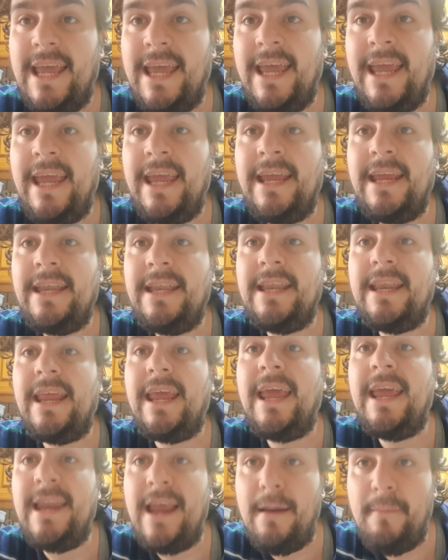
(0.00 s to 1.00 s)
en,
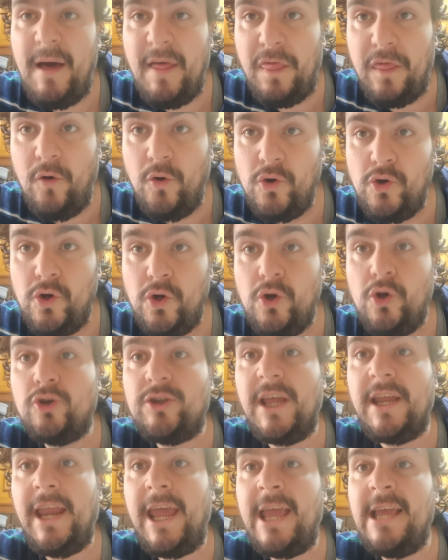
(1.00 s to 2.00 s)
en Amazon
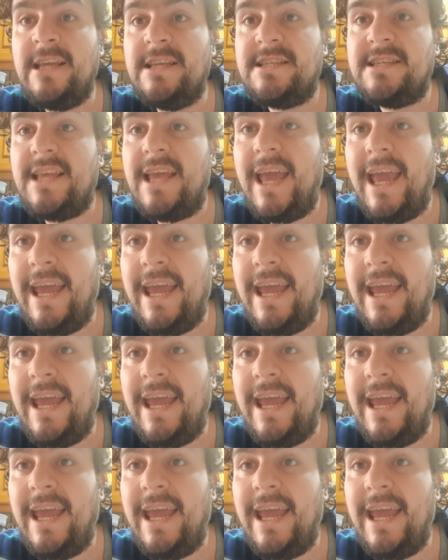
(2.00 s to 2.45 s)
lo tenéis,